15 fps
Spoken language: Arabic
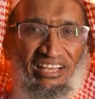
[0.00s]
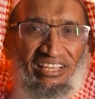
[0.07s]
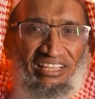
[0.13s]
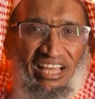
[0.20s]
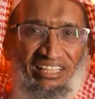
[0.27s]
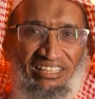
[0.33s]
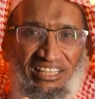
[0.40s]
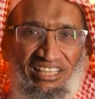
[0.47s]

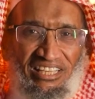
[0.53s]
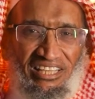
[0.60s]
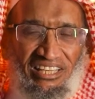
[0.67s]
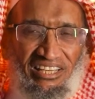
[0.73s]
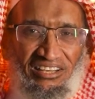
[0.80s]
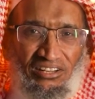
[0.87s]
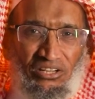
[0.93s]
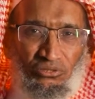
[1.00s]
يأتي
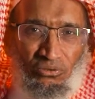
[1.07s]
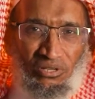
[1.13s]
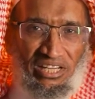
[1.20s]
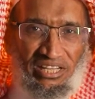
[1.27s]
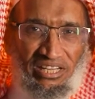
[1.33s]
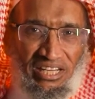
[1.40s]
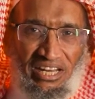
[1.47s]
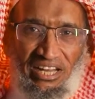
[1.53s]

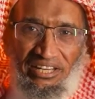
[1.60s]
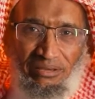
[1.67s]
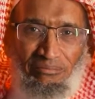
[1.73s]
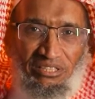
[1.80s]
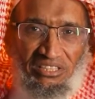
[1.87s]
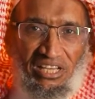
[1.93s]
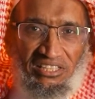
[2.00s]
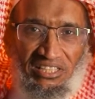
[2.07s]
رجلين إلى النبي
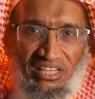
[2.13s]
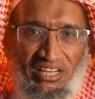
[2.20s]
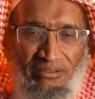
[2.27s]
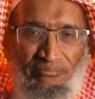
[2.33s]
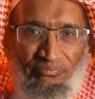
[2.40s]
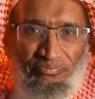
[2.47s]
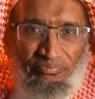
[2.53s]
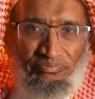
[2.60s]
صلى الله عليه وسلم
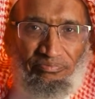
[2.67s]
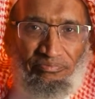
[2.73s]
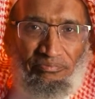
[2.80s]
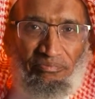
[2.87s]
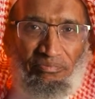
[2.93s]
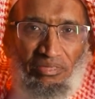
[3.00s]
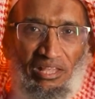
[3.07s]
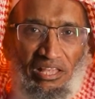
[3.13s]

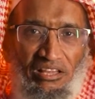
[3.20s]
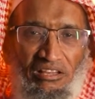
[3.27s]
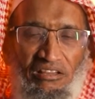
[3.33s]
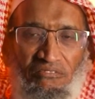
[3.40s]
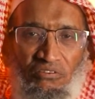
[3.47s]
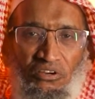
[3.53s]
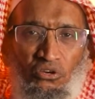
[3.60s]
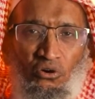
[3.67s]

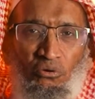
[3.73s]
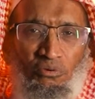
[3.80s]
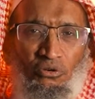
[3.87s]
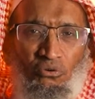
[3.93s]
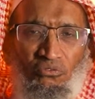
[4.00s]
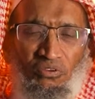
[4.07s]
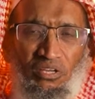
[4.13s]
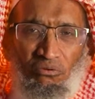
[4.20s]

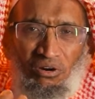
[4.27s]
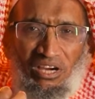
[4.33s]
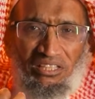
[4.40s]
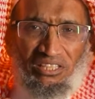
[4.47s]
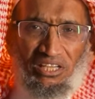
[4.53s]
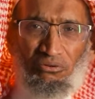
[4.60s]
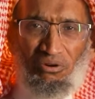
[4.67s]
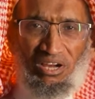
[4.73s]
فيؤمن في
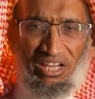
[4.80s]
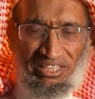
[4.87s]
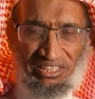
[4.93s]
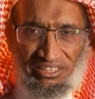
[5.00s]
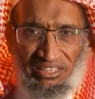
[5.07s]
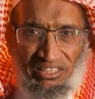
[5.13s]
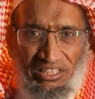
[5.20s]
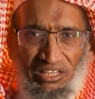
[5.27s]
وقت واحد
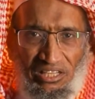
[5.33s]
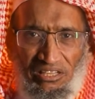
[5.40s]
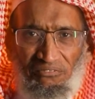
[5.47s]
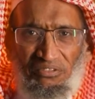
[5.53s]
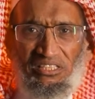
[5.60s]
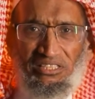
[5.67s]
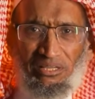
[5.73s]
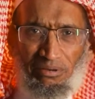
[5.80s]

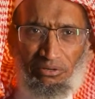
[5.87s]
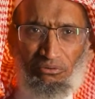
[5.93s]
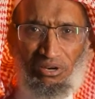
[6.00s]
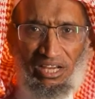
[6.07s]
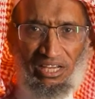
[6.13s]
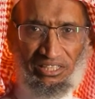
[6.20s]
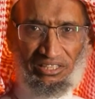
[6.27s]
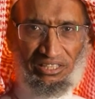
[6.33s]
في زمن
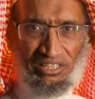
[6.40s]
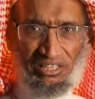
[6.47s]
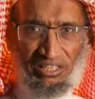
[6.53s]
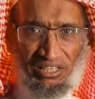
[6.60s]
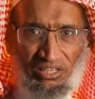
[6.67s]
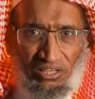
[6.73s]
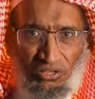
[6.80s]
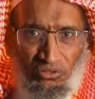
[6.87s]
واحد
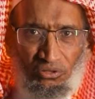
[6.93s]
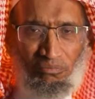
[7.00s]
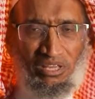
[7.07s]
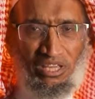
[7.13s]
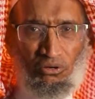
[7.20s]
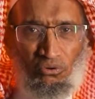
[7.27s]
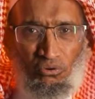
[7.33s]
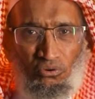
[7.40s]
ثم
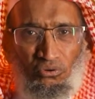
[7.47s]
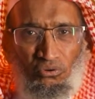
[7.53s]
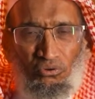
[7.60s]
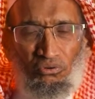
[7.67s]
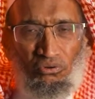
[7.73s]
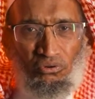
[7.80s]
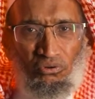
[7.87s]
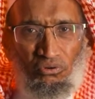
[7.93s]
يكون
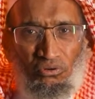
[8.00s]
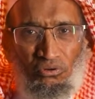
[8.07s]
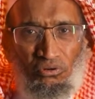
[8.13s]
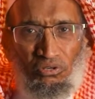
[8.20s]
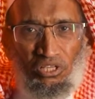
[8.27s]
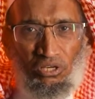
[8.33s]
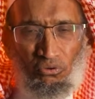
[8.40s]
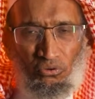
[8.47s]

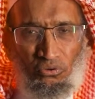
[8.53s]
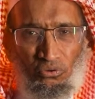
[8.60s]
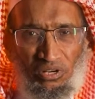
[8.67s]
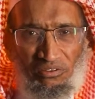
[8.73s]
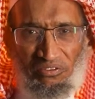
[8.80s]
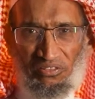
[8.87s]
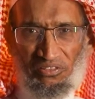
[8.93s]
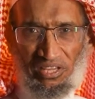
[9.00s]
يكونون
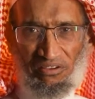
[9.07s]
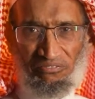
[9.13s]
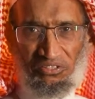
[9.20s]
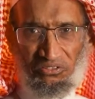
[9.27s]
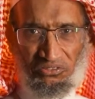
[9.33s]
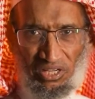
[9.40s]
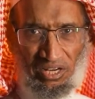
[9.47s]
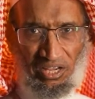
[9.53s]
في
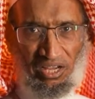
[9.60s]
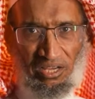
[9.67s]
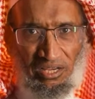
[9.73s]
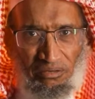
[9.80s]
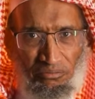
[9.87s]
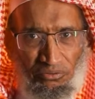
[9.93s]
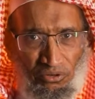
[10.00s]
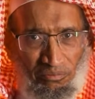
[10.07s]
ضيافة طلحة
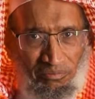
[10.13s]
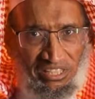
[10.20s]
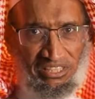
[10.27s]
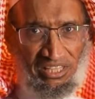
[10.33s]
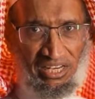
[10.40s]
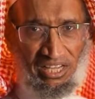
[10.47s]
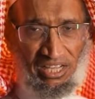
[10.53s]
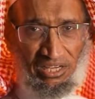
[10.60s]
بن عبيد
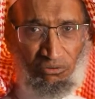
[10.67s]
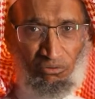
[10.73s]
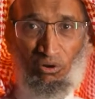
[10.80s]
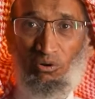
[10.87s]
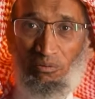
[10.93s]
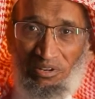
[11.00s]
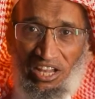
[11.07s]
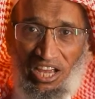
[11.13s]
الله
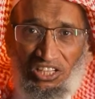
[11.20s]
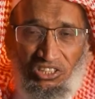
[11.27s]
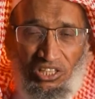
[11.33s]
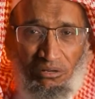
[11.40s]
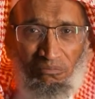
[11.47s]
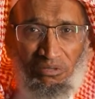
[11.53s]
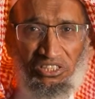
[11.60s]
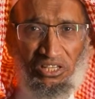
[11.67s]
وهو من عشر
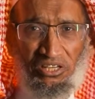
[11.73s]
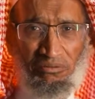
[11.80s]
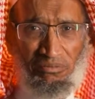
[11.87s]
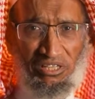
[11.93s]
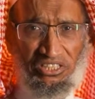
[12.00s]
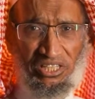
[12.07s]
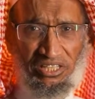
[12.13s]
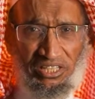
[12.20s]
بشرين
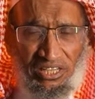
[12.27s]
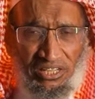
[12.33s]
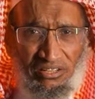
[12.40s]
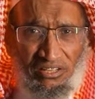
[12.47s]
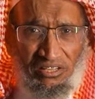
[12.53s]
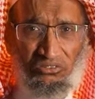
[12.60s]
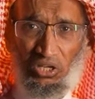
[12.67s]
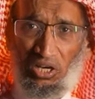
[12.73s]
بالجنة
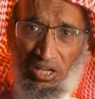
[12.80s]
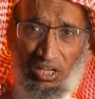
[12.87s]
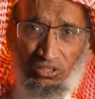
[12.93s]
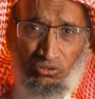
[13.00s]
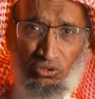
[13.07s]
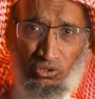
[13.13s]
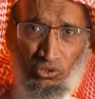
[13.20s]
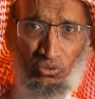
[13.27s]
طلحة
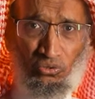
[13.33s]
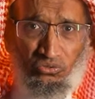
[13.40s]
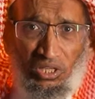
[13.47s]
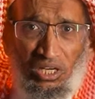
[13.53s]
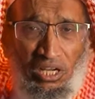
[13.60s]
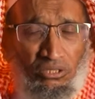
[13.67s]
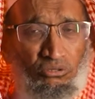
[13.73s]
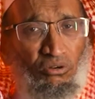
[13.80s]
الجود
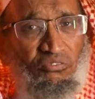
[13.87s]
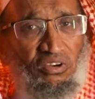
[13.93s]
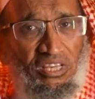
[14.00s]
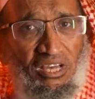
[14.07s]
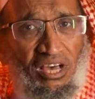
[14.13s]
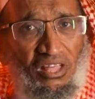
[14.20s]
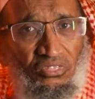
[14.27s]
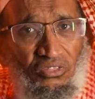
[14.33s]
طلحة
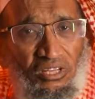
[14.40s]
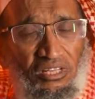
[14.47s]
الفياض